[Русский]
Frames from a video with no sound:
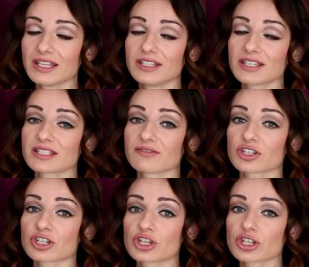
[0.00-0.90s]
И если
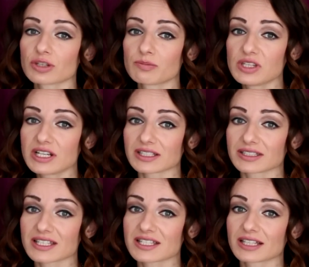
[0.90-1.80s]
вас женщина пилит,
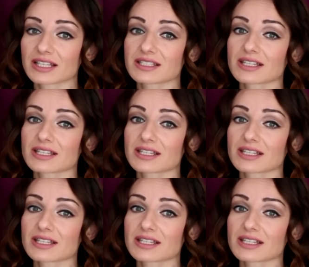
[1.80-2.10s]
если она